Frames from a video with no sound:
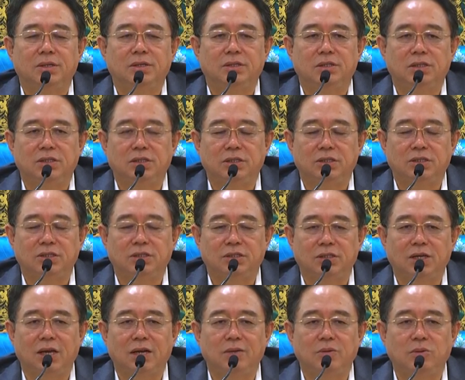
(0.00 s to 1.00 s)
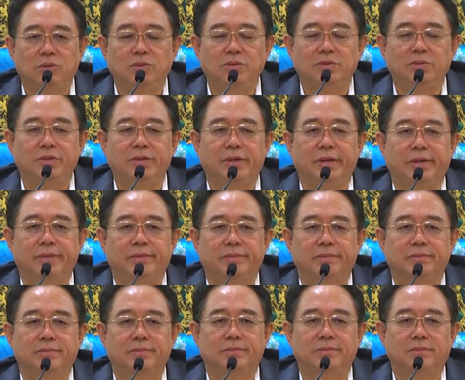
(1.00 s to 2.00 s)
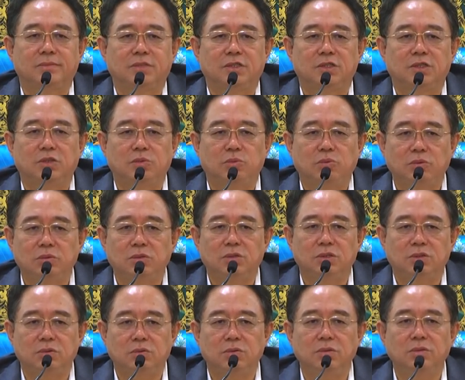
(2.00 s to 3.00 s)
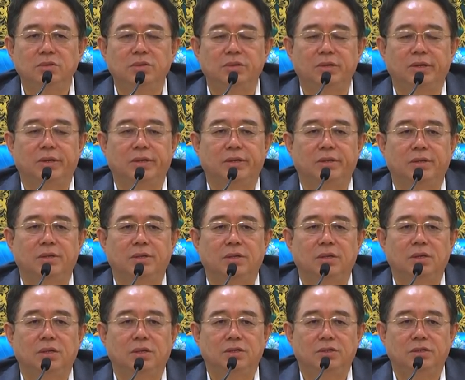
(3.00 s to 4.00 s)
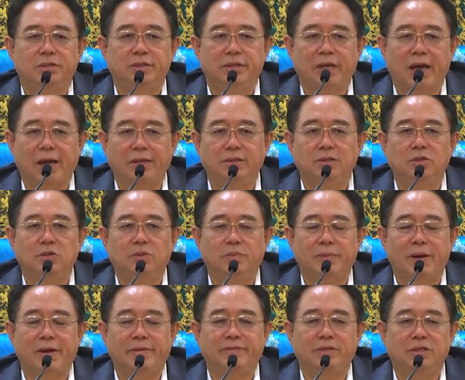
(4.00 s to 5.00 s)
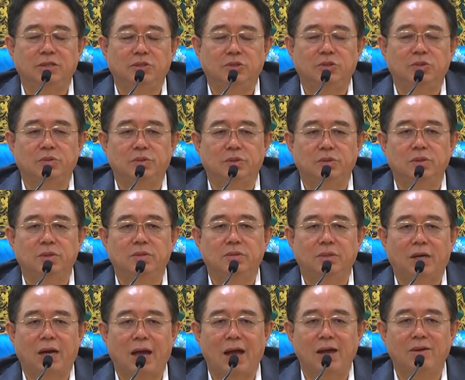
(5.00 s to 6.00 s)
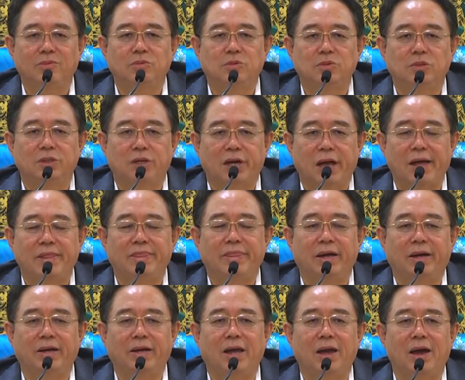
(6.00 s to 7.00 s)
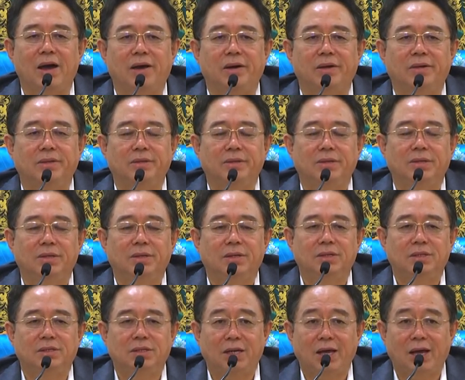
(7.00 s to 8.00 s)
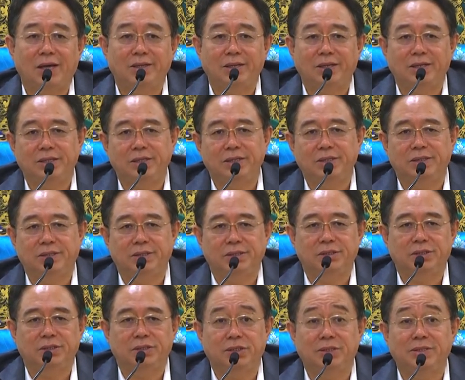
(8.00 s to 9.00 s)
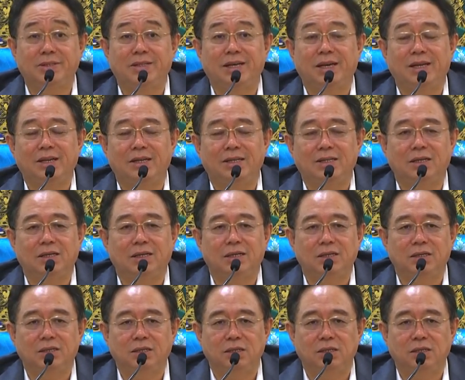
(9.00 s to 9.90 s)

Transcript: 这些实验工具、这些物质工具去研究百分之九十六的暗物质、暗能量，这样的一个世界里的